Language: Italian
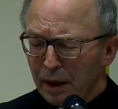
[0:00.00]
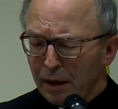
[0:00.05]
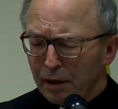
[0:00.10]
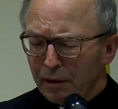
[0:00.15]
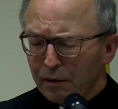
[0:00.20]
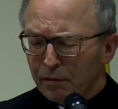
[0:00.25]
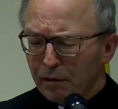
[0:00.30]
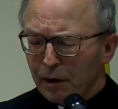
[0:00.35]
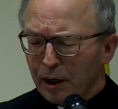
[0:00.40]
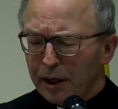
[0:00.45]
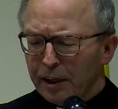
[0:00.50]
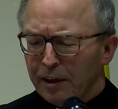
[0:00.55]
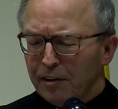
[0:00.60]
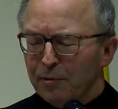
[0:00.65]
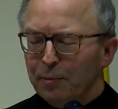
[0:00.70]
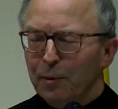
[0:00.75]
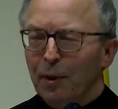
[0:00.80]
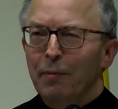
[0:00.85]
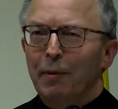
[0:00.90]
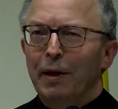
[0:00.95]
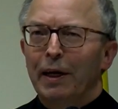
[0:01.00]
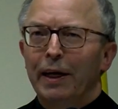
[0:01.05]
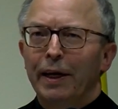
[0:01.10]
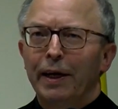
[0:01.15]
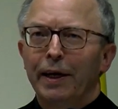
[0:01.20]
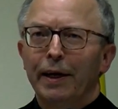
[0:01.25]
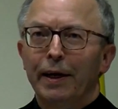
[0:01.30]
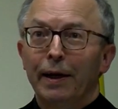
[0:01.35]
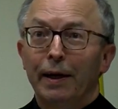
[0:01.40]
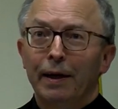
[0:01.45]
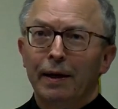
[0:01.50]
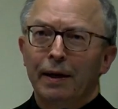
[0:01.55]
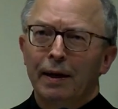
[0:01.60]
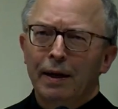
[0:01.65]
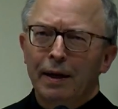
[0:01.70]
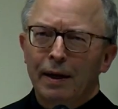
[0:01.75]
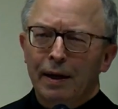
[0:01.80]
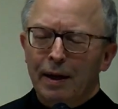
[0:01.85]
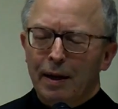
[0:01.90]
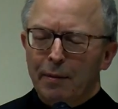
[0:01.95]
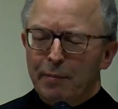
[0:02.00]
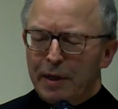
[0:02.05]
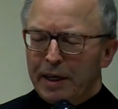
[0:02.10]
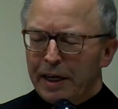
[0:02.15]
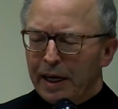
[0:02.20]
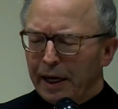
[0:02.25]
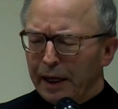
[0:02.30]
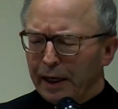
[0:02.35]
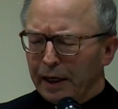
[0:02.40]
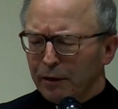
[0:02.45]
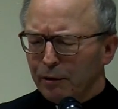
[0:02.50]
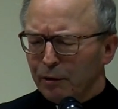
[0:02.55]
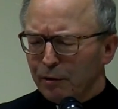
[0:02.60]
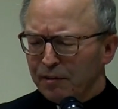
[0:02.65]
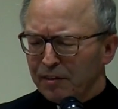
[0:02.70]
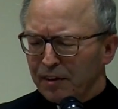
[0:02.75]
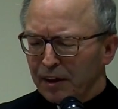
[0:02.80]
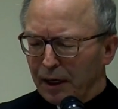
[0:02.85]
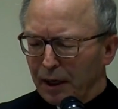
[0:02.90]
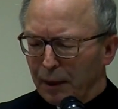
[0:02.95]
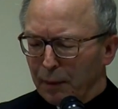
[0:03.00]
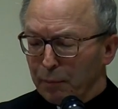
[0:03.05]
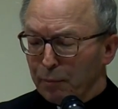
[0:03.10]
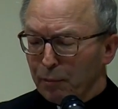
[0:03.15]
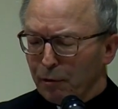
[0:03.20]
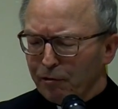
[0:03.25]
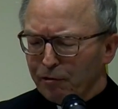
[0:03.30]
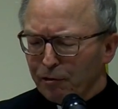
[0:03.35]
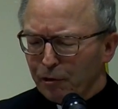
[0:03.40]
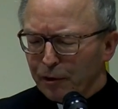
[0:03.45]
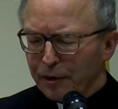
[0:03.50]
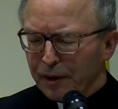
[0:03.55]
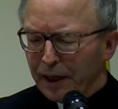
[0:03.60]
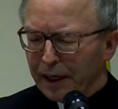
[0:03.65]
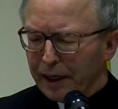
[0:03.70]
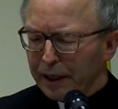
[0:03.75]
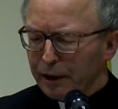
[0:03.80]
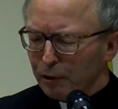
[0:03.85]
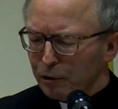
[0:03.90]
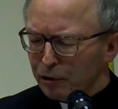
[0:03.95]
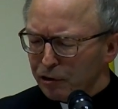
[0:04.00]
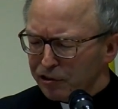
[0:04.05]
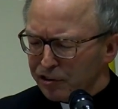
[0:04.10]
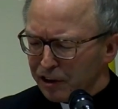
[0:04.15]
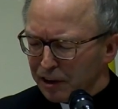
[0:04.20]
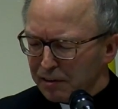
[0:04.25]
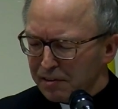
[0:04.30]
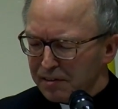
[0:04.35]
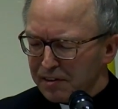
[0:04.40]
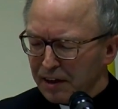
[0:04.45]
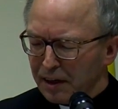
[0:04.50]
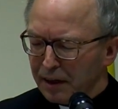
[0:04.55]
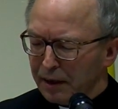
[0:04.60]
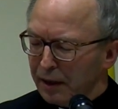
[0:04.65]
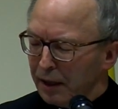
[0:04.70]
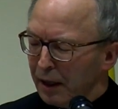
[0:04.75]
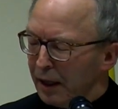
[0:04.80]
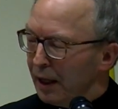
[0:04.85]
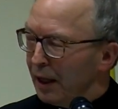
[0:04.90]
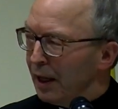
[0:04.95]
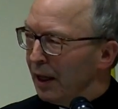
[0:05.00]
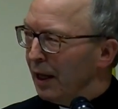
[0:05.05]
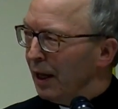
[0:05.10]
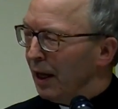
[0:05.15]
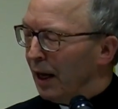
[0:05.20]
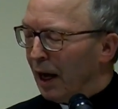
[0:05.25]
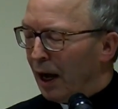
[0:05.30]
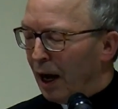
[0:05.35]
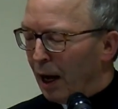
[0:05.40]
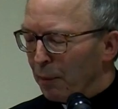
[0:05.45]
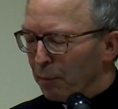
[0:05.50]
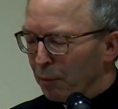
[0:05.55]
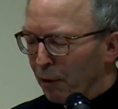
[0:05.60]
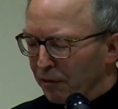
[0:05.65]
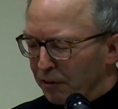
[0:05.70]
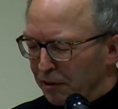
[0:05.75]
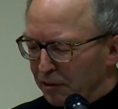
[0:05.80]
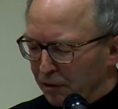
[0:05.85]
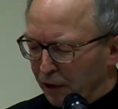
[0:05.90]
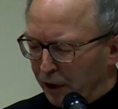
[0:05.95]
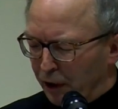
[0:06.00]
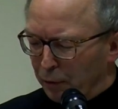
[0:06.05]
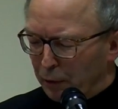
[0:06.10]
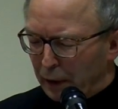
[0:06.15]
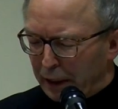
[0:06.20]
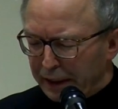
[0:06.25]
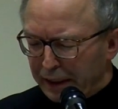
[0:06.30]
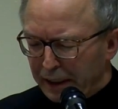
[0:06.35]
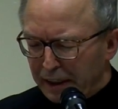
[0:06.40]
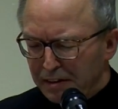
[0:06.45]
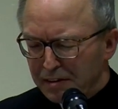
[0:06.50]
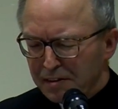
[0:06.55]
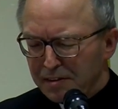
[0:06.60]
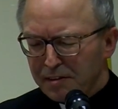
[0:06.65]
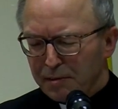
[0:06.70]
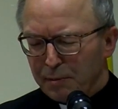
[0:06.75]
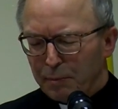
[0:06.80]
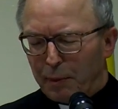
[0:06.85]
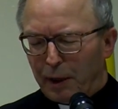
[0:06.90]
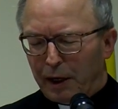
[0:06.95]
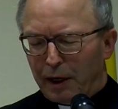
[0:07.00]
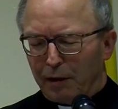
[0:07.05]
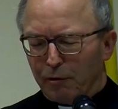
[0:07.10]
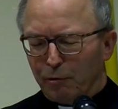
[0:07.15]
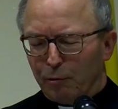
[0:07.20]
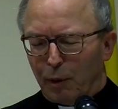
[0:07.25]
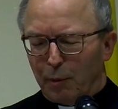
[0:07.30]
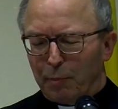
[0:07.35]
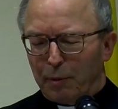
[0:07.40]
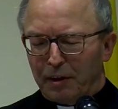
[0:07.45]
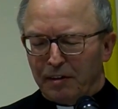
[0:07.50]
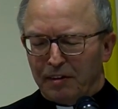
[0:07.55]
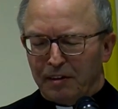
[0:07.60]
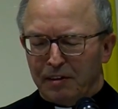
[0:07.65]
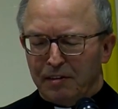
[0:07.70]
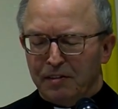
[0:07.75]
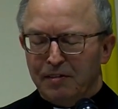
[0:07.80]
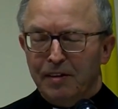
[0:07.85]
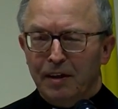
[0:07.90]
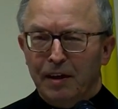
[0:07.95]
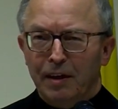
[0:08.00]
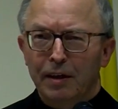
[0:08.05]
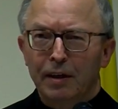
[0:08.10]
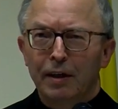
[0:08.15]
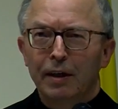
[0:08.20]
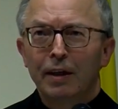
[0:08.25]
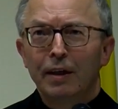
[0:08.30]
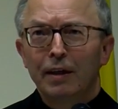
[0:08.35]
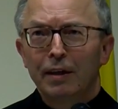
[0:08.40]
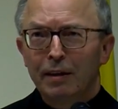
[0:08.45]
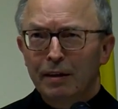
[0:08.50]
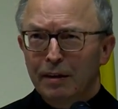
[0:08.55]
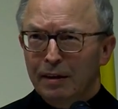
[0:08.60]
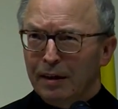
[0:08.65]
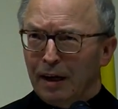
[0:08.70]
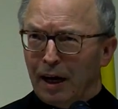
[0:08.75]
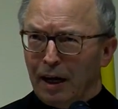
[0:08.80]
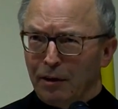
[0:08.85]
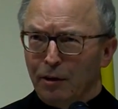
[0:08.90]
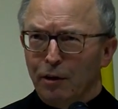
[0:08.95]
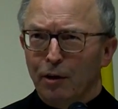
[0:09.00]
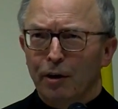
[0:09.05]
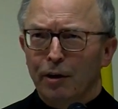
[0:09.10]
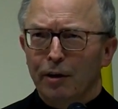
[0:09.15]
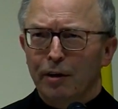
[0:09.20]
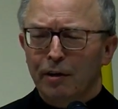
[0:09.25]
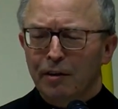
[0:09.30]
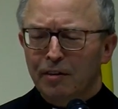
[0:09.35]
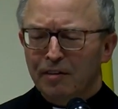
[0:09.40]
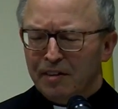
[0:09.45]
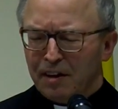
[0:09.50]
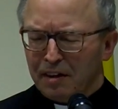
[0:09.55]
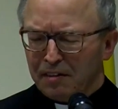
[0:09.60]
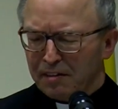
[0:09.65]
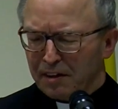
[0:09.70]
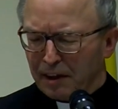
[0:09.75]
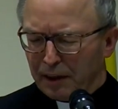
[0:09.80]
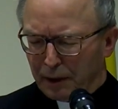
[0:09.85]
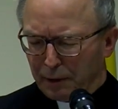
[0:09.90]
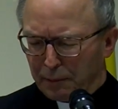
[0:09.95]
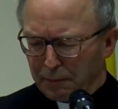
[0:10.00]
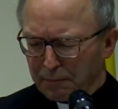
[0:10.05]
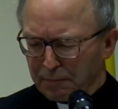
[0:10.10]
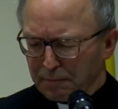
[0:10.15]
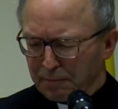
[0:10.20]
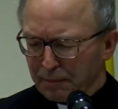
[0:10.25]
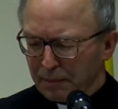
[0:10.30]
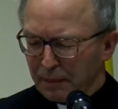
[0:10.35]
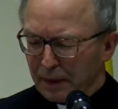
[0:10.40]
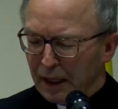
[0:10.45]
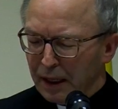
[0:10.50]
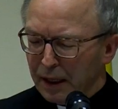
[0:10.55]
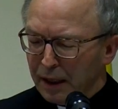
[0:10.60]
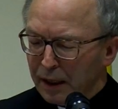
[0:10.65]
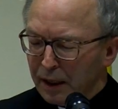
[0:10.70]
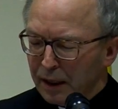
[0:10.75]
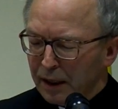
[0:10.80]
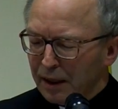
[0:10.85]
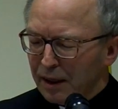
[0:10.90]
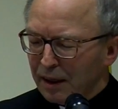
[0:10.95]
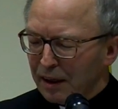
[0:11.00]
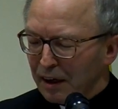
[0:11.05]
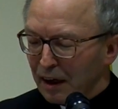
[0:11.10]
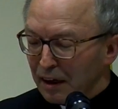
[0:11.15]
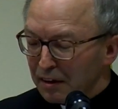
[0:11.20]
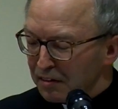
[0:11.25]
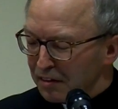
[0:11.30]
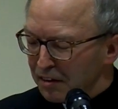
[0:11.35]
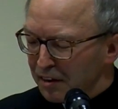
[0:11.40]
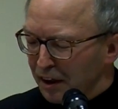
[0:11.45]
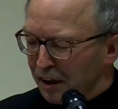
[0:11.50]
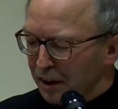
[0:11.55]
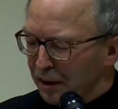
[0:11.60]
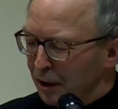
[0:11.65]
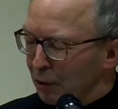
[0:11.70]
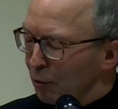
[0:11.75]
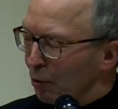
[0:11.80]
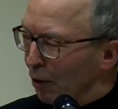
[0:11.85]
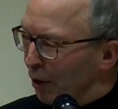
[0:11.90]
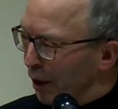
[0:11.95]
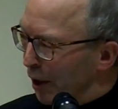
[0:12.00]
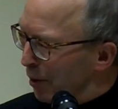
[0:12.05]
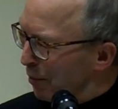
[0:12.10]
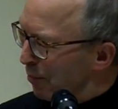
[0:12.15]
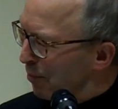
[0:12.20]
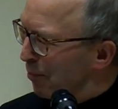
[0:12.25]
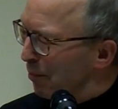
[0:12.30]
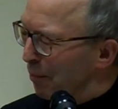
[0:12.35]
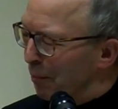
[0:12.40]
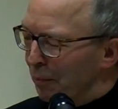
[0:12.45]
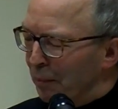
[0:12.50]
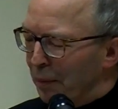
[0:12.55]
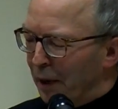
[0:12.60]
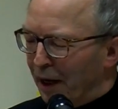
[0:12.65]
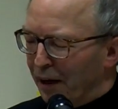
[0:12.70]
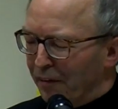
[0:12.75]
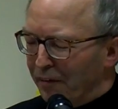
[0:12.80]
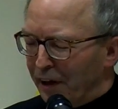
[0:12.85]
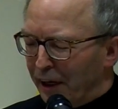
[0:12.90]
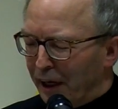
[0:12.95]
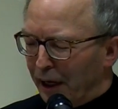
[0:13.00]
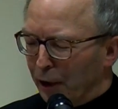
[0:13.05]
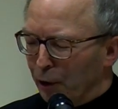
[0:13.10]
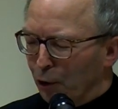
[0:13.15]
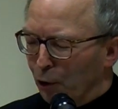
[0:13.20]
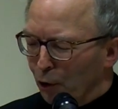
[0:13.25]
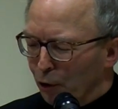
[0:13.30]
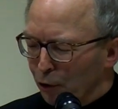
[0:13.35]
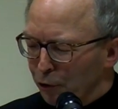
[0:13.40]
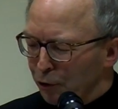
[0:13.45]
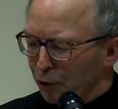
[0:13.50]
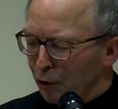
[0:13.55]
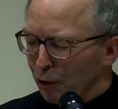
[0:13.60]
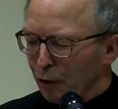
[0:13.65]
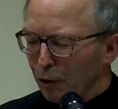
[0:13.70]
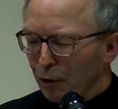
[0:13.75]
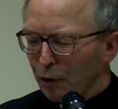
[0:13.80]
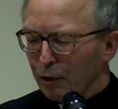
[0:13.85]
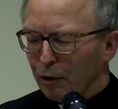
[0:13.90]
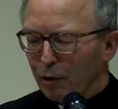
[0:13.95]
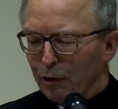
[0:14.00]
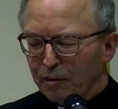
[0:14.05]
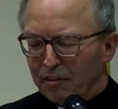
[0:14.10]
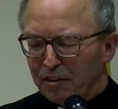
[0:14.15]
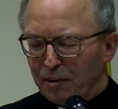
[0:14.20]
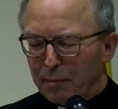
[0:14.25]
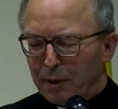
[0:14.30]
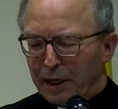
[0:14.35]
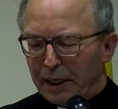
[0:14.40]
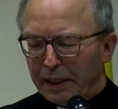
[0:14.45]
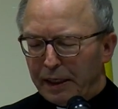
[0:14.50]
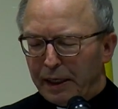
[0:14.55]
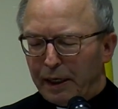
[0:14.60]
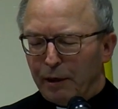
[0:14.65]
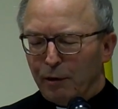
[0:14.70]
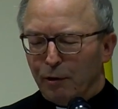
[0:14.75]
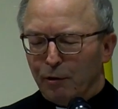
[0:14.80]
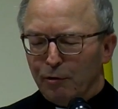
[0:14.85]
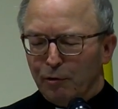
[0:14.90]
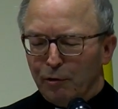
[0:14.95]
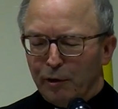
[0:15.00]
Vorrei esprimere la mia e la nostra profonda riconoscenza al professore Wilkins per la sua presenza tra noi stasera. Grazie di cuore per aver accolto così bene il nostro